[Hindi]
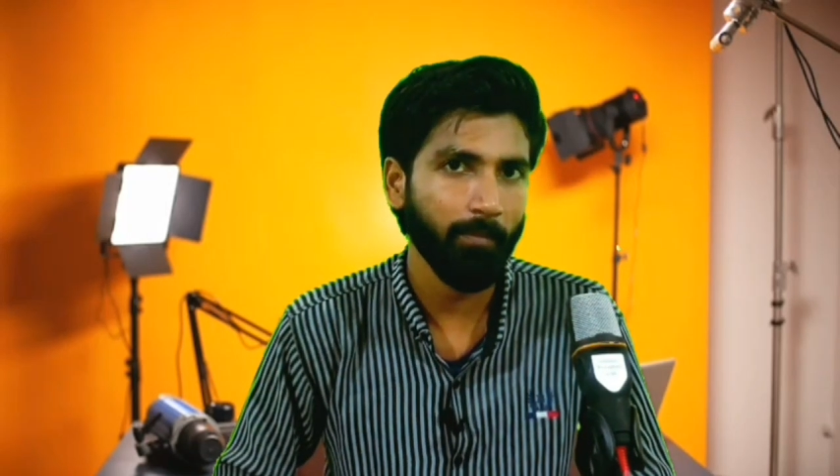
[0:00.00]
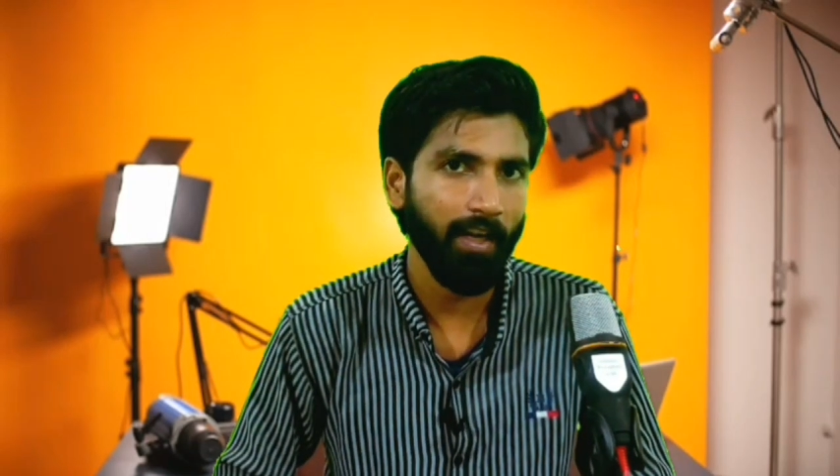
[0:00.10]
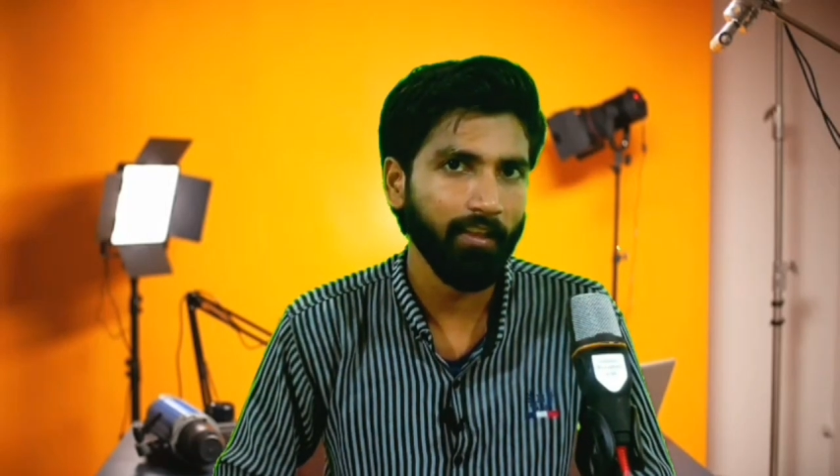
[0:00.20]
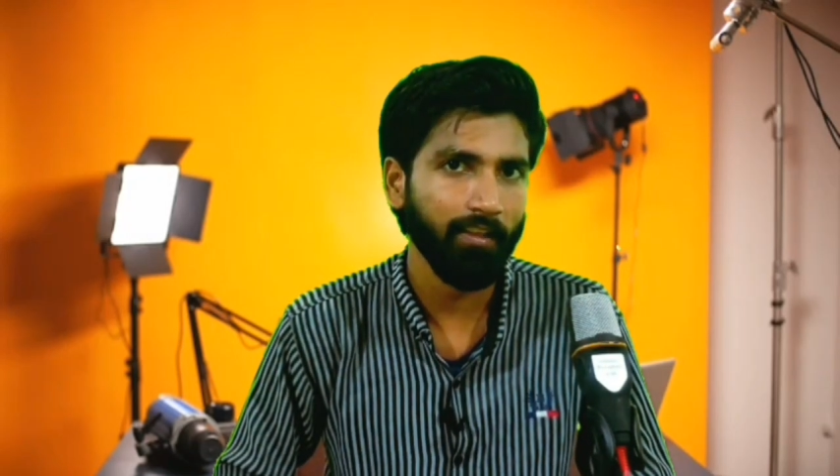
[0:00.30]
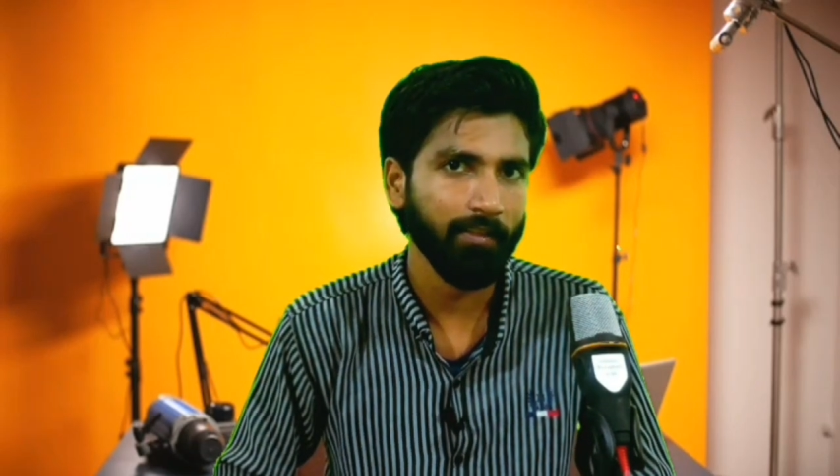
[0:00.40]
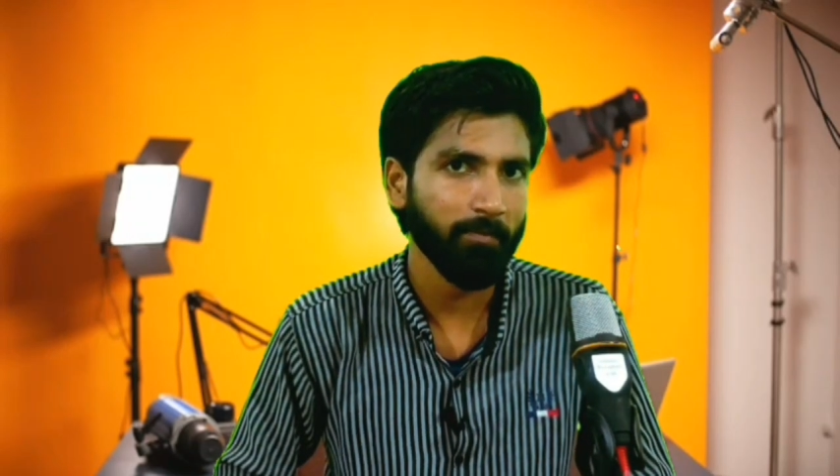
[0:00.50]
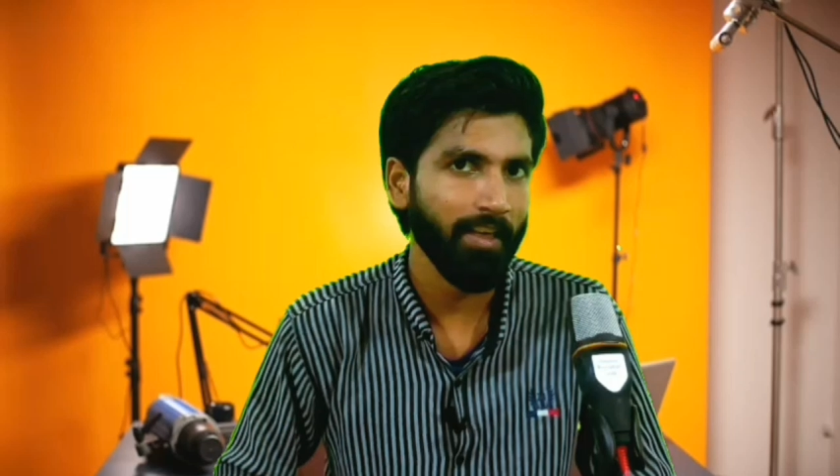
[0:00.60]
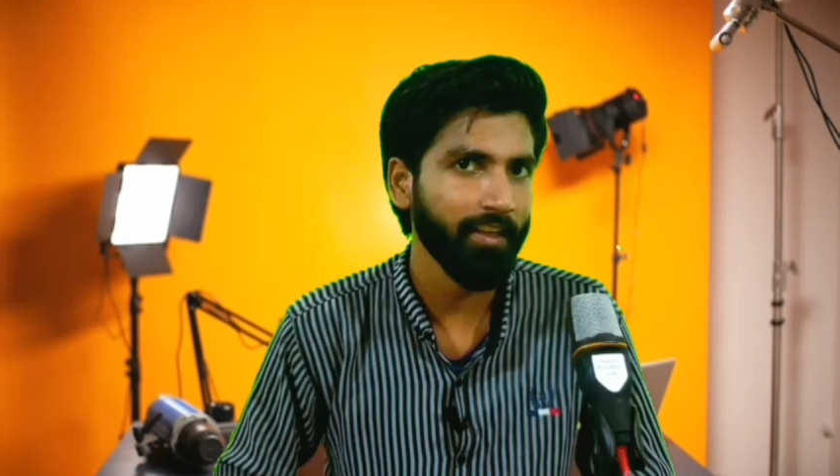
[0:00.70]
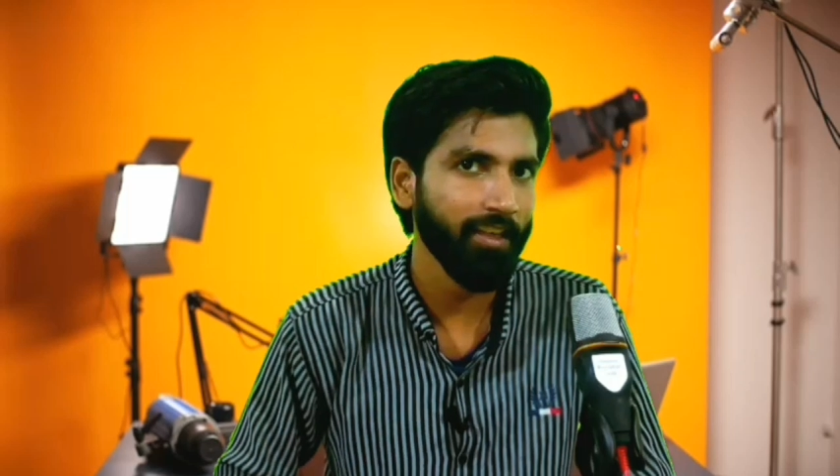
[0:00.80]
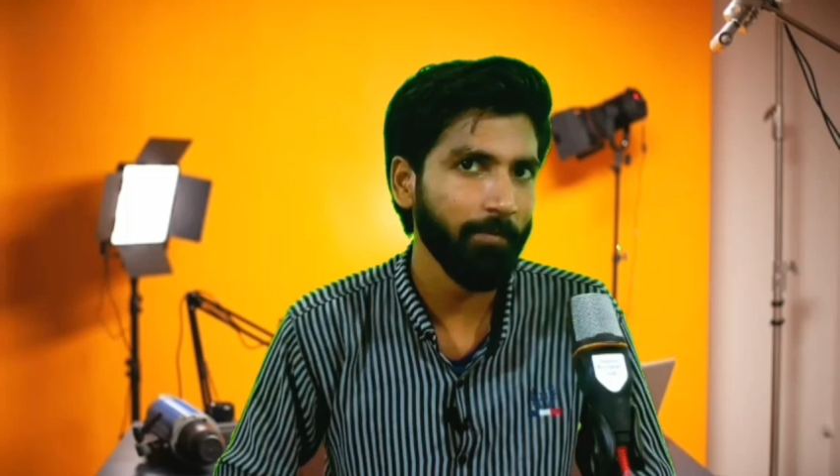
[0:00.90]
बात
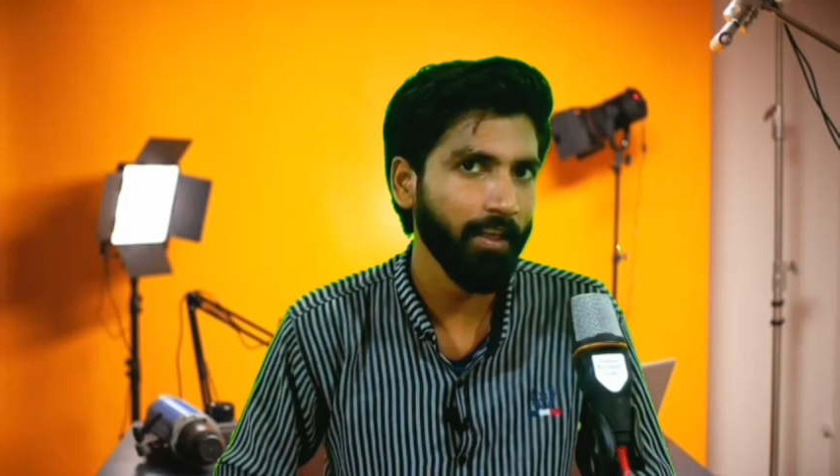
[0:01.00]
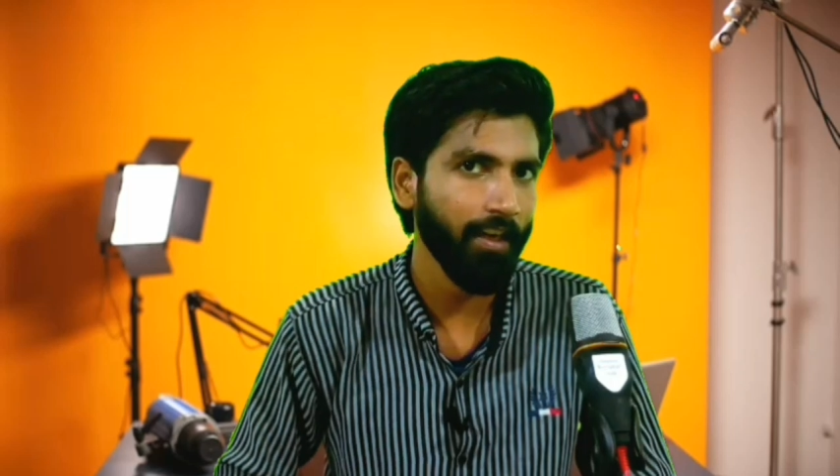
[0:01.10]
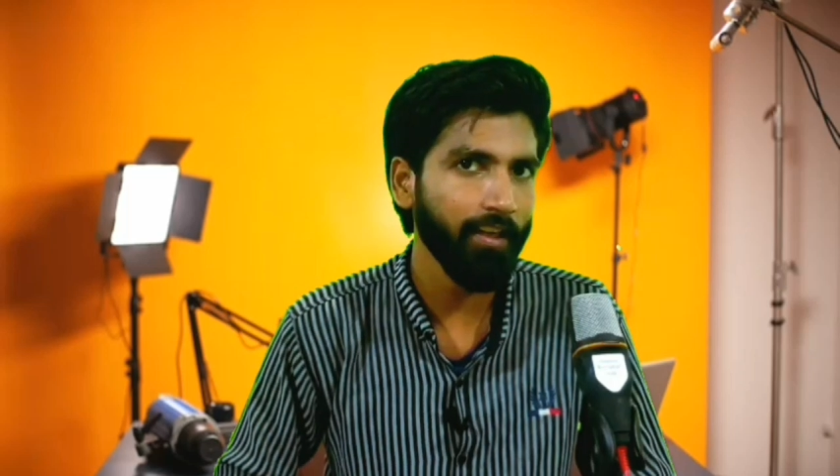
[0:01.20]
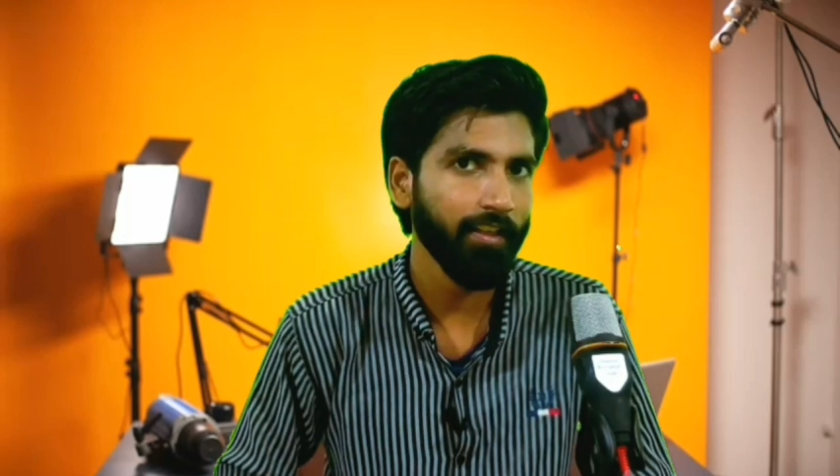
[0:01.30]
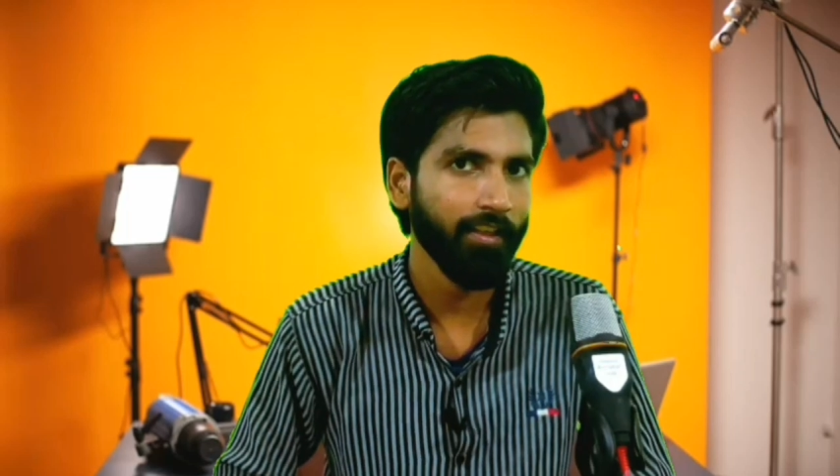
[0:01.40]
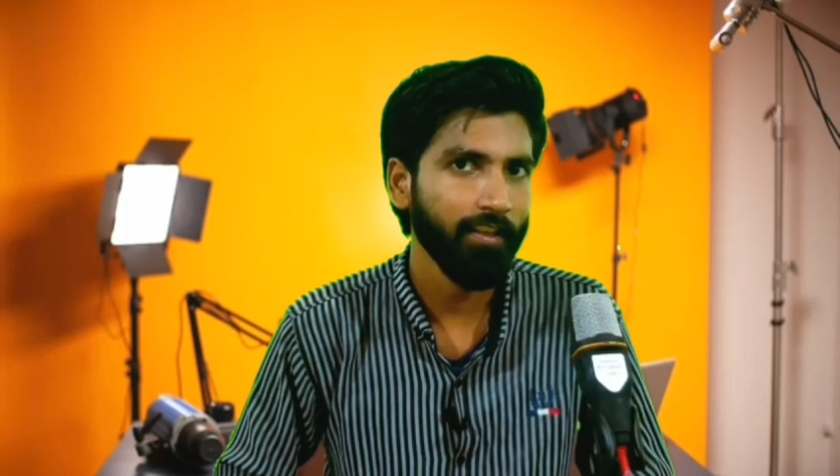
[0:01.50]
मानने के लिए आप तैयार है